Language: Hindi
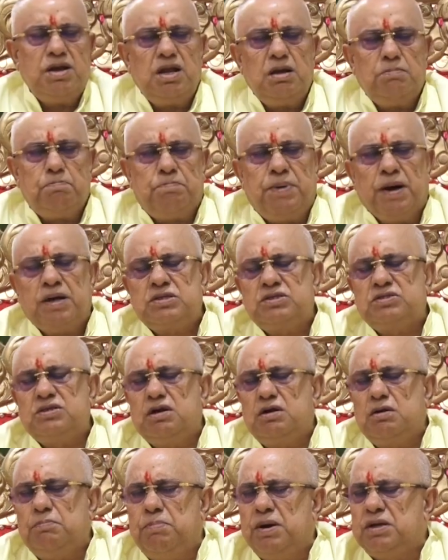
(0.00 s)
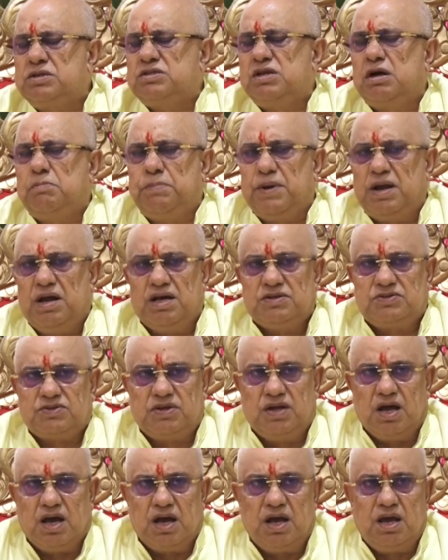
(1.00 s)
मैंने भरसक भरसक प्रयास
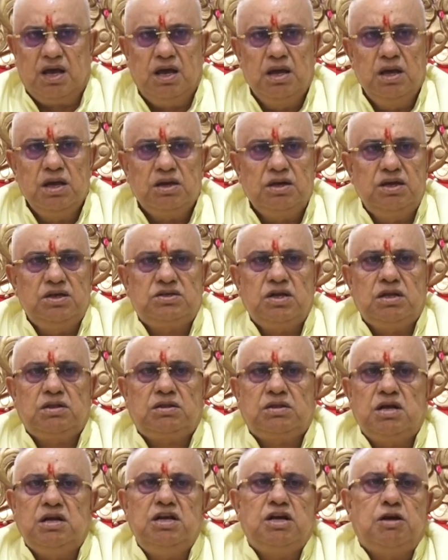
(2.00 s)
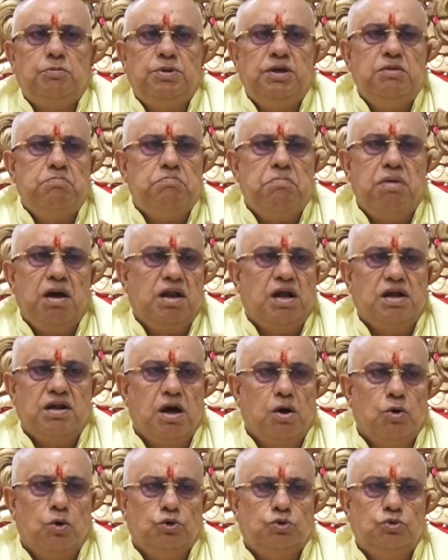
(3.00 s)
किया है कि इसे तनिक भी मैला
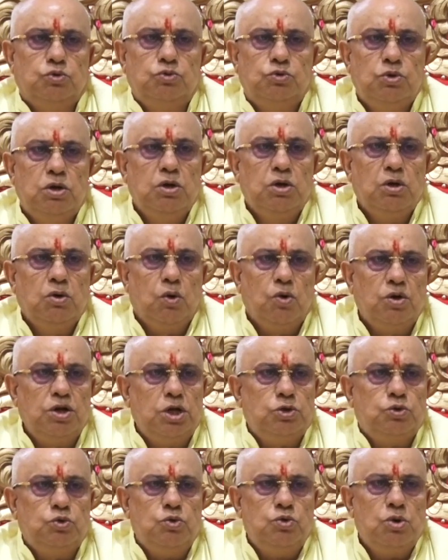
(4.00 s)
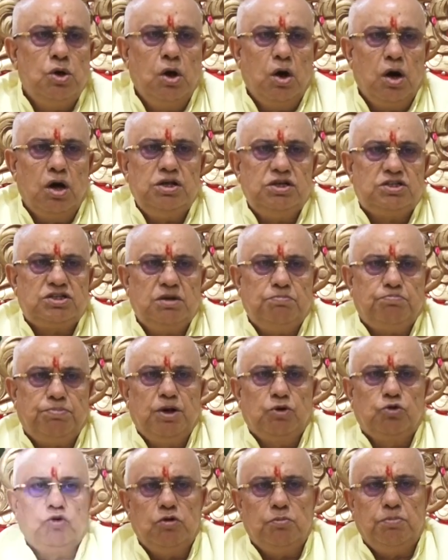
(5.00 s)
ना हो दूँ होने दूँ और इसे
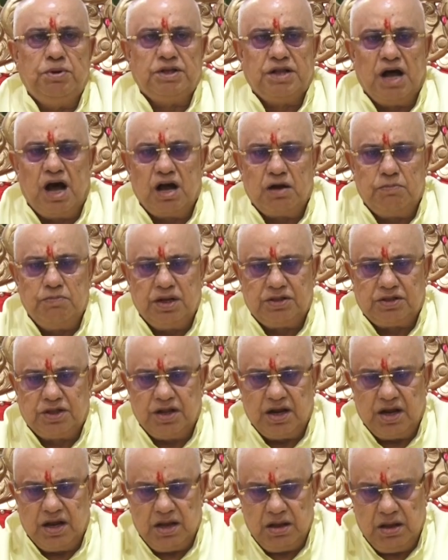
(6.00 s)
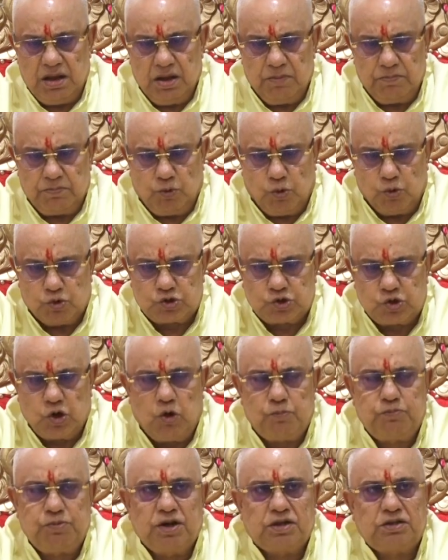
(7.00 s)
बिल्कुल बेदाग में तेरे को
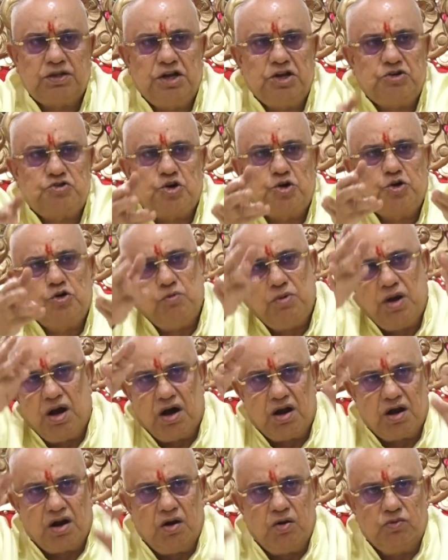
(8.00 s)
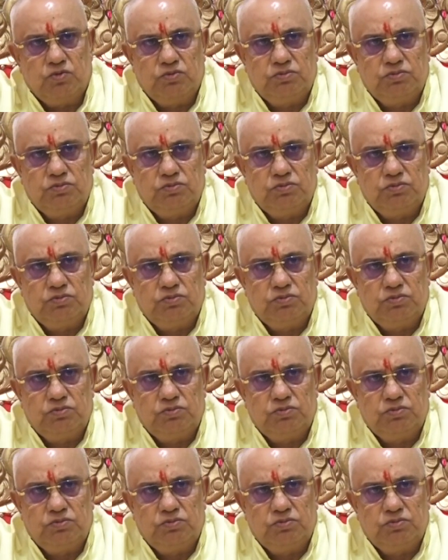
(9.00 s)
सौंप कर तेरे चरणों में आ रहा हूँ